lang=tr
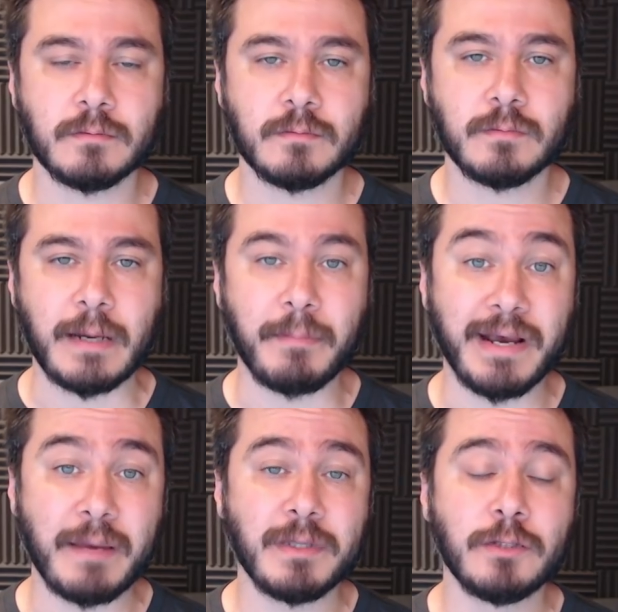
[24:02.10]
yani
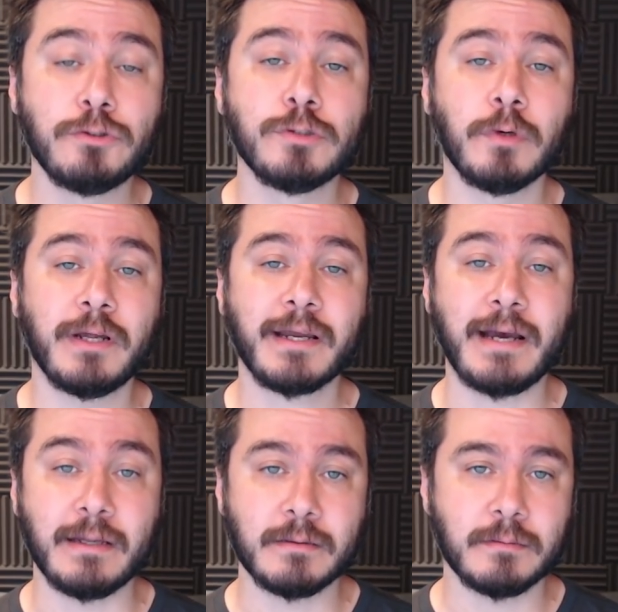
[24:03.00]
Miami'nde hücum olarak
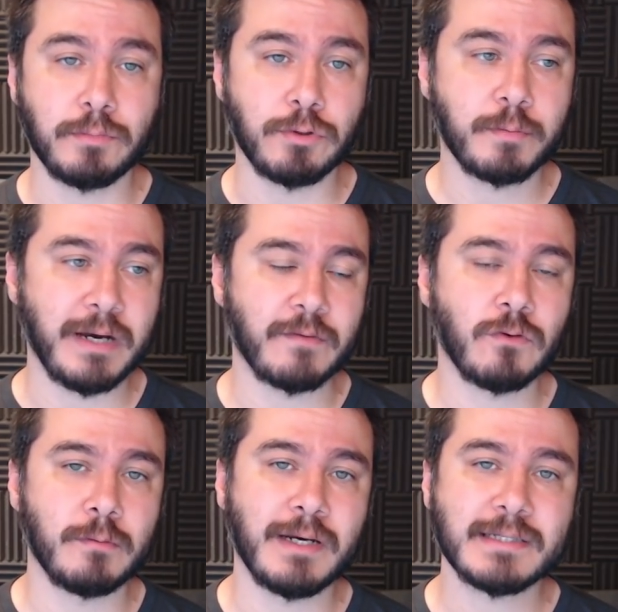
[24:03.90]
en büyük
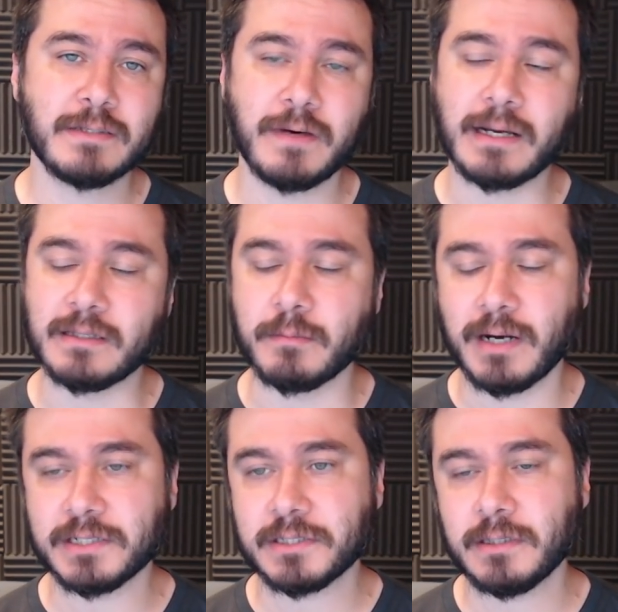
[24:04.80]
performansı verdiği
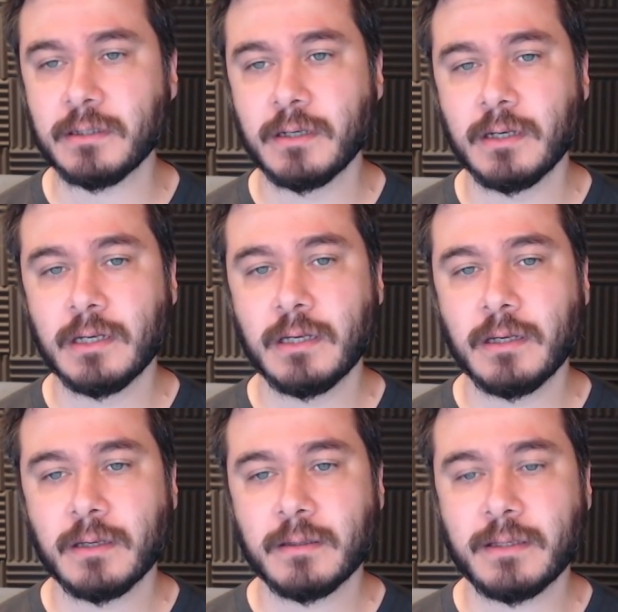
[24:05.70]
maçtı.
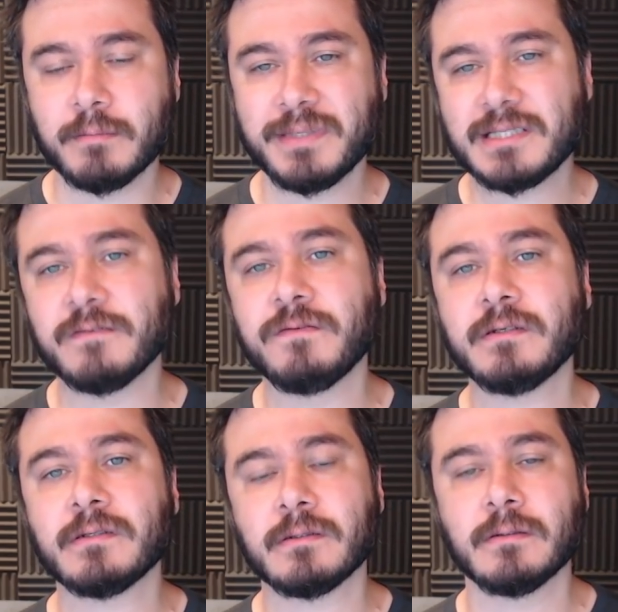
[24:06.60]
1-0
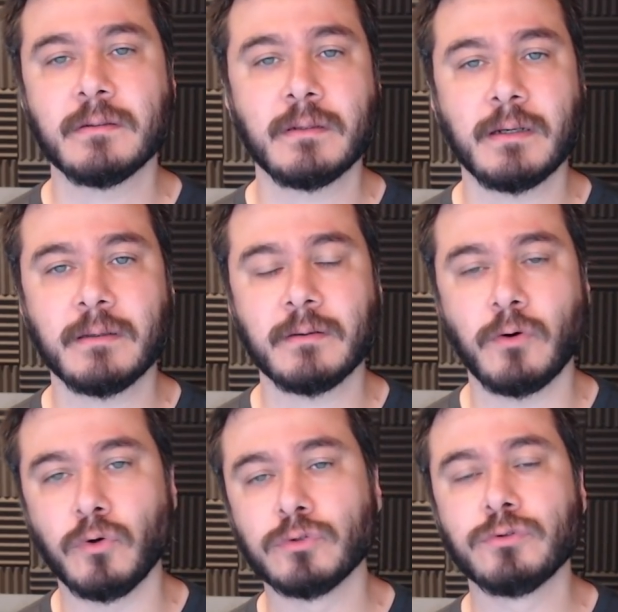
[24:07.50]

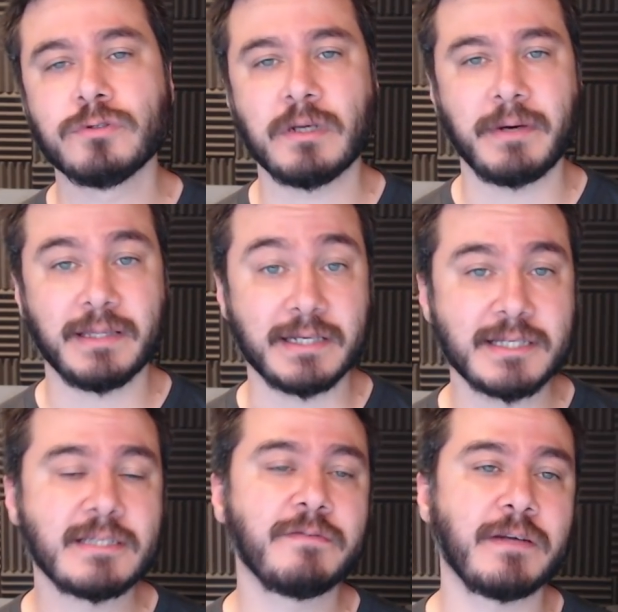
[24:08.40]
olduğu zaman ya da
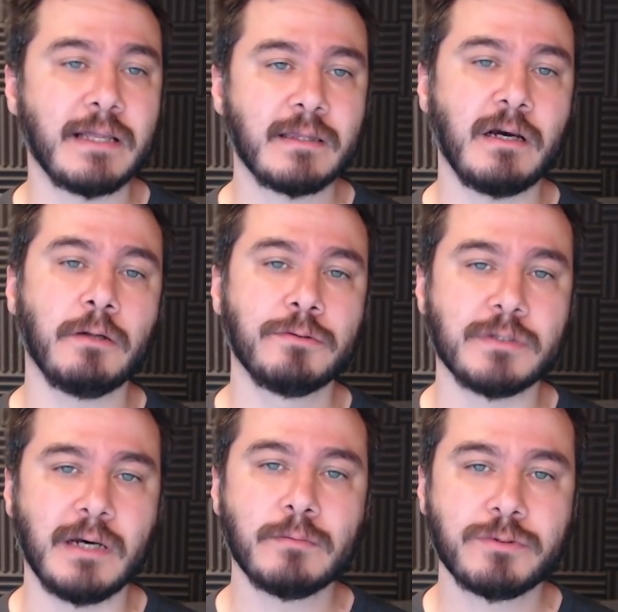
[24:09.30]
2-0 hatta olduğu
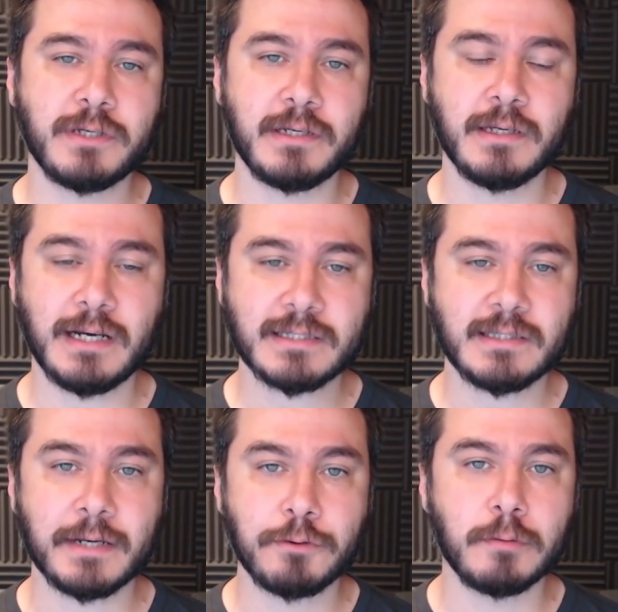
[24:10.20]
zaman bu seri
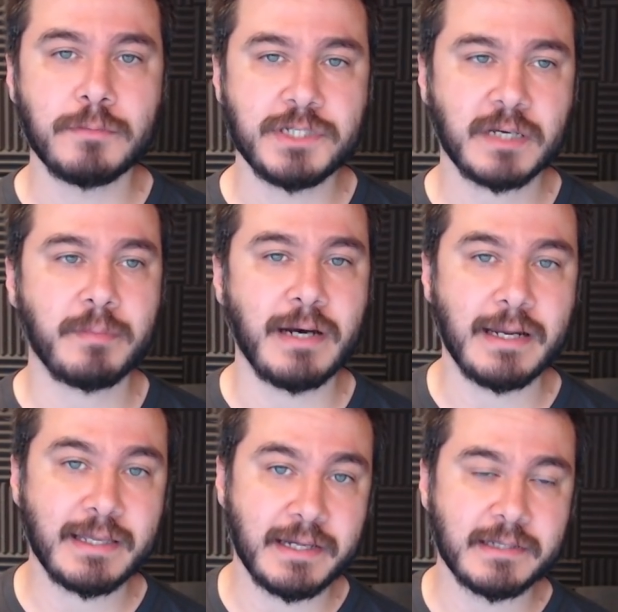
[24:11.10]
asla dönmeyecek bir
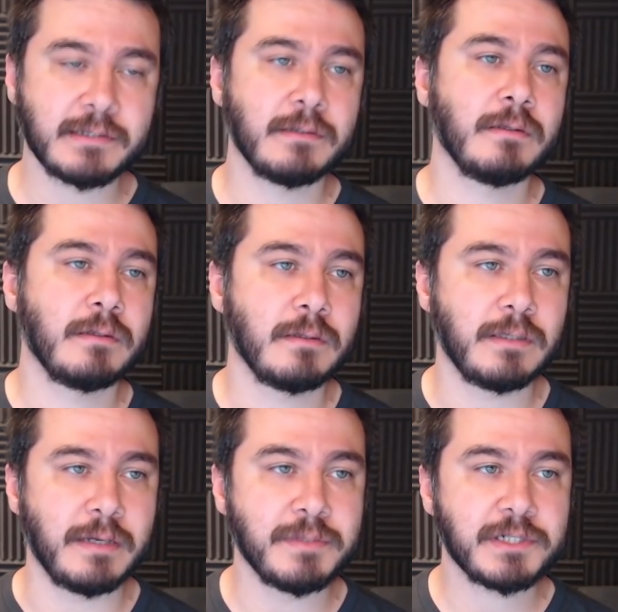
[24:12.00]
hale gelir
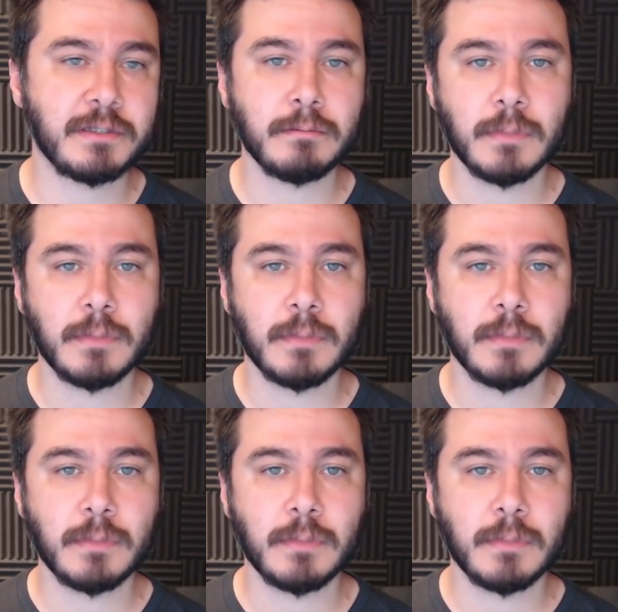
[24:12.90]
demiştim.